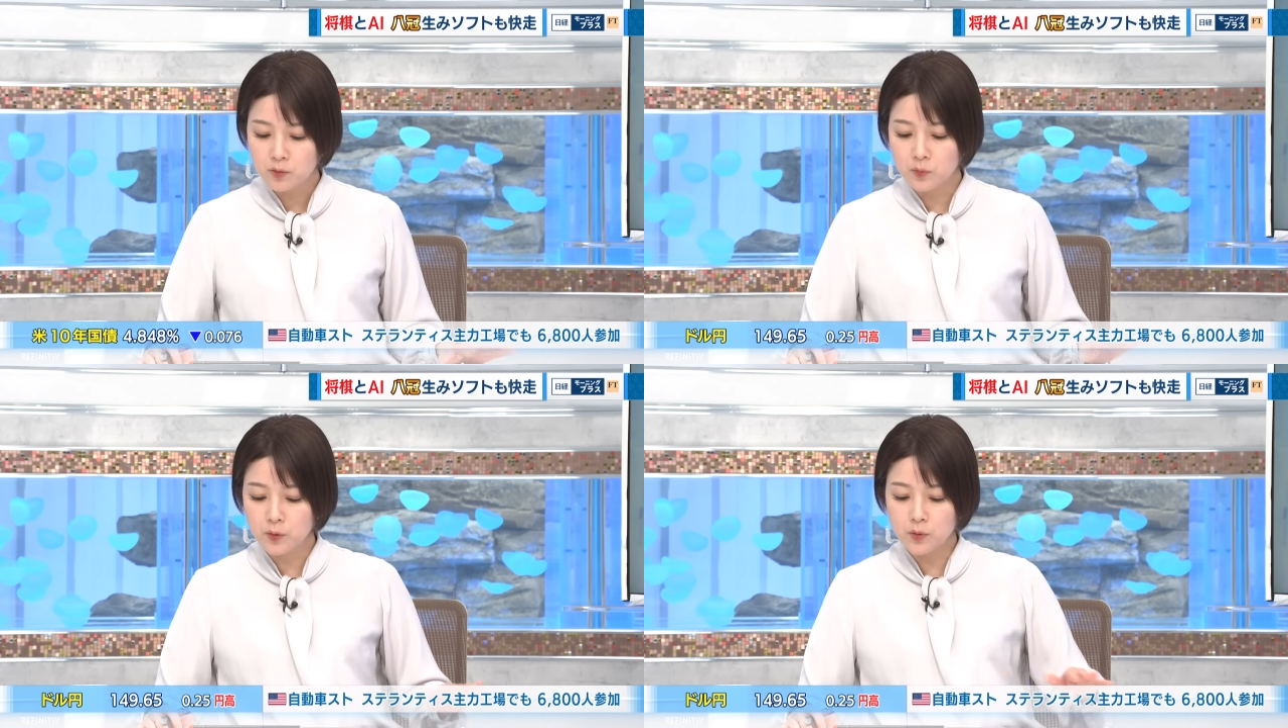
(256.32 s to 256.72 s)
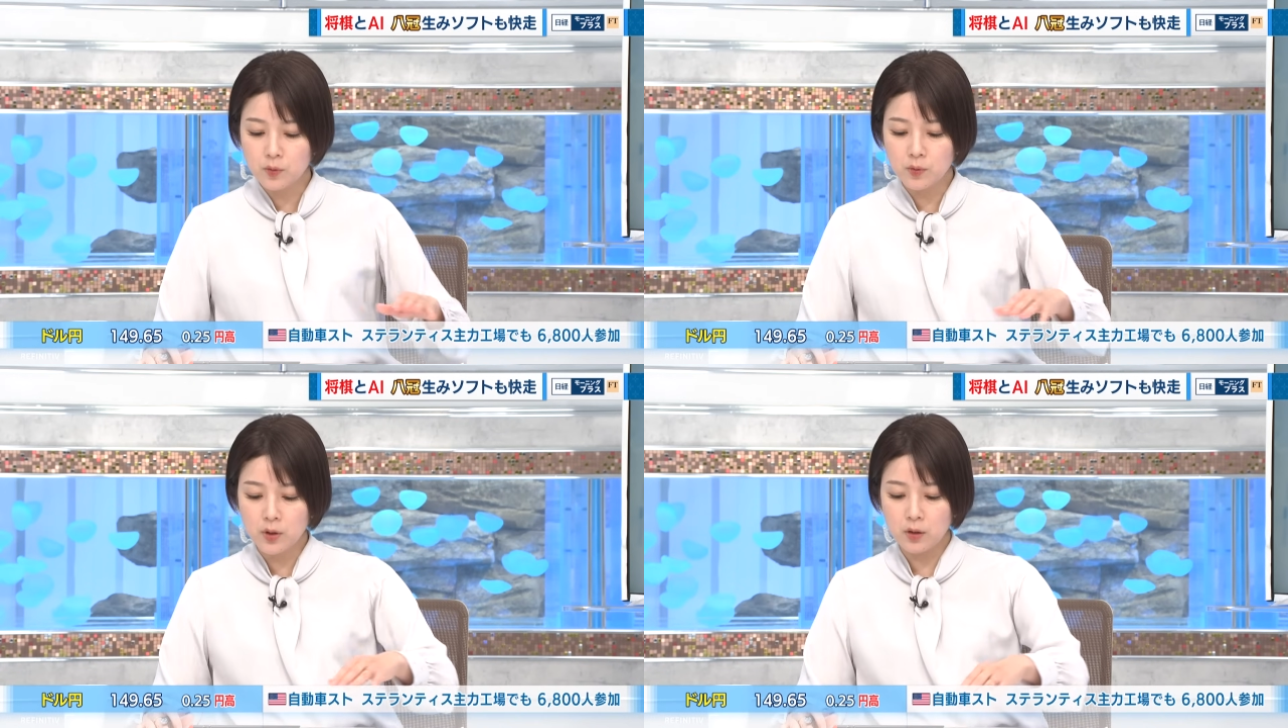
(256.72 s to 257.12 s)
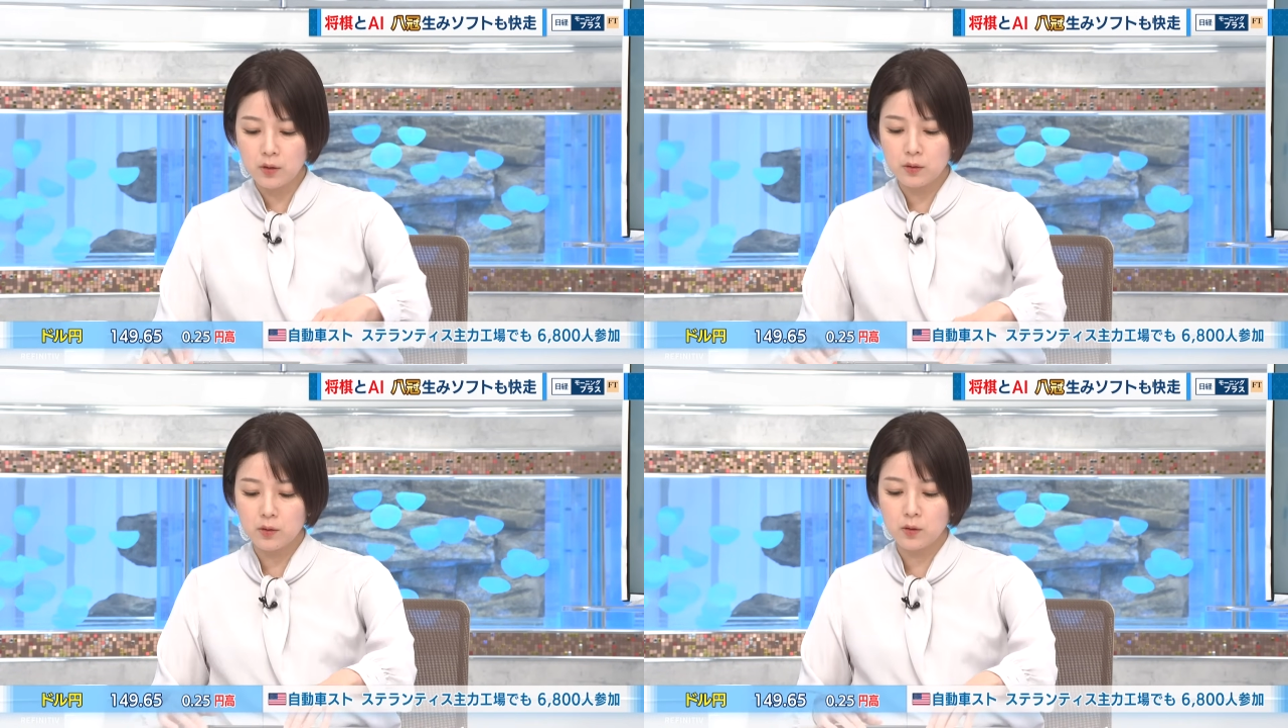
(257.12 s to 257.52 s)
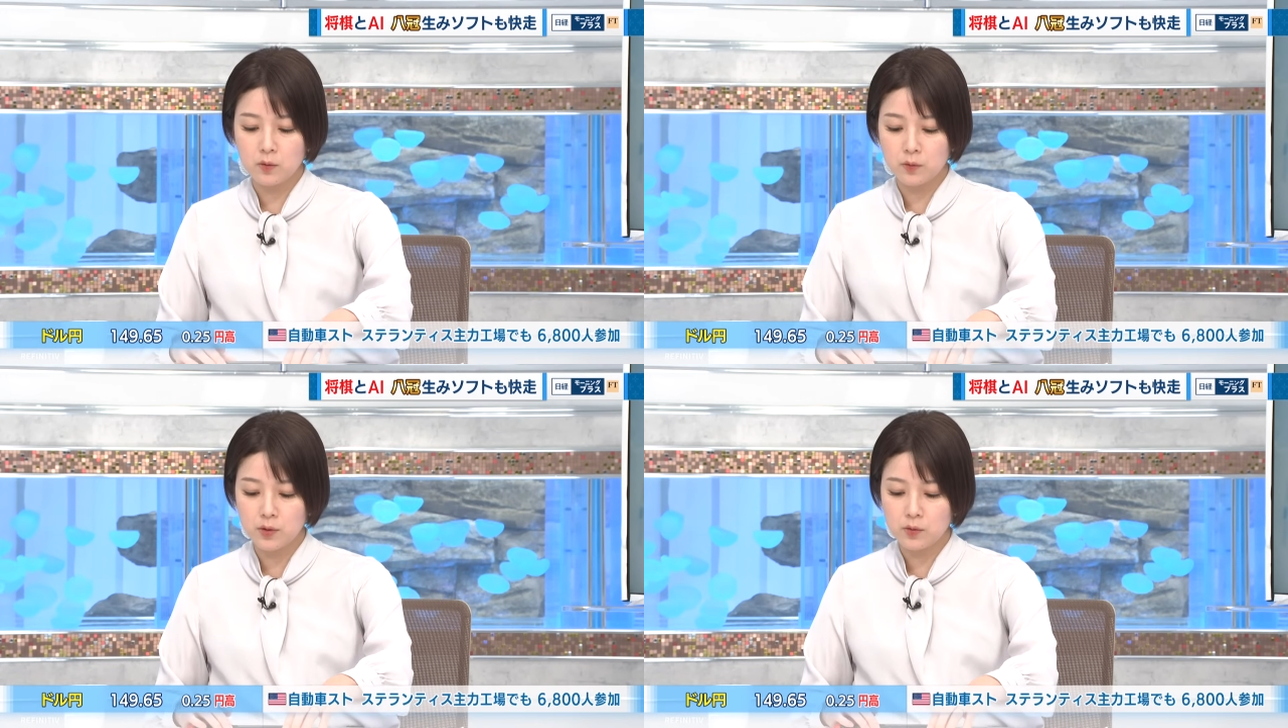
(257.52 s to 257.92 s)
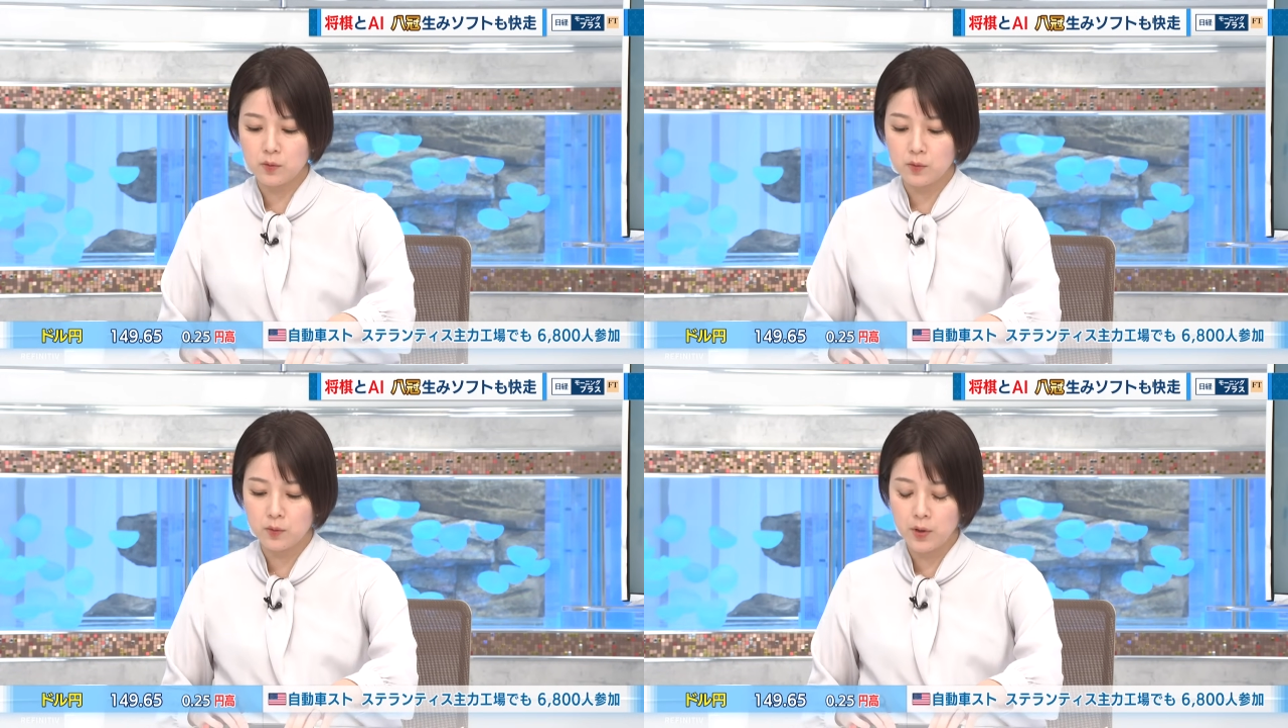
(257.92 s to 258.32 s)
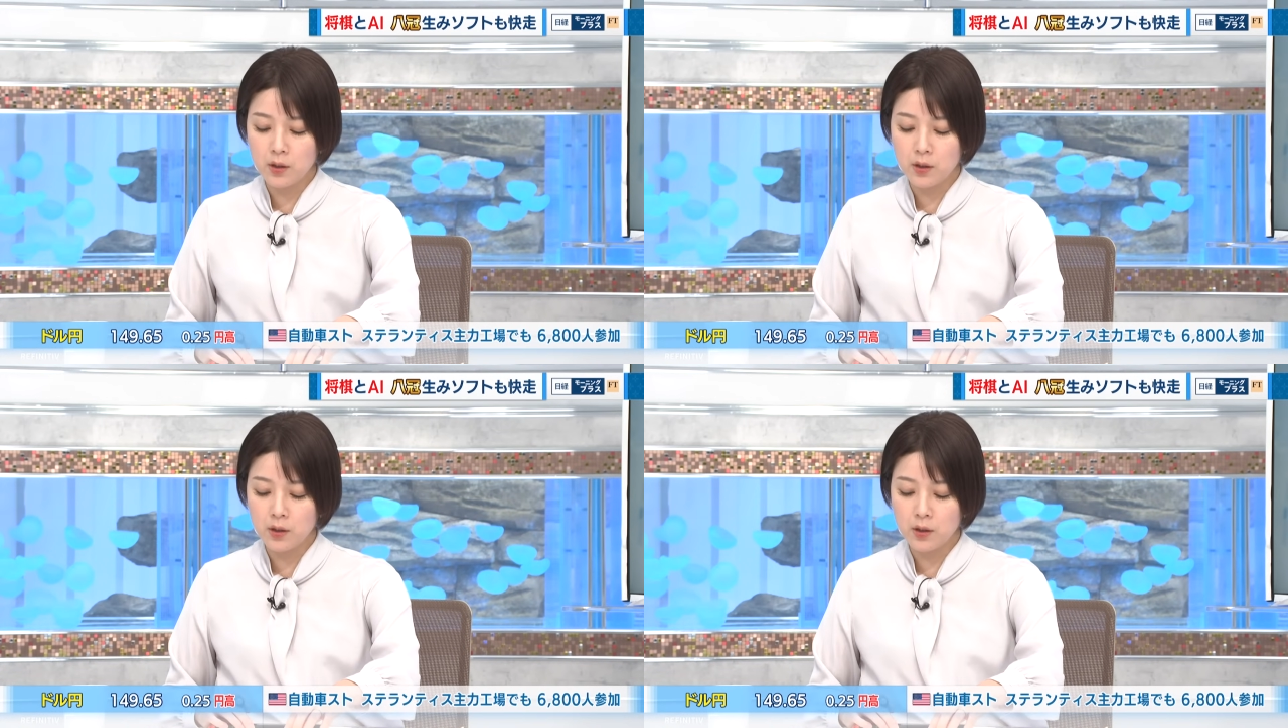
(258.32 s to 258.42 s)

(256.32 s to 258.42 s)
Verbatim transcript: の冒頭にあったようにその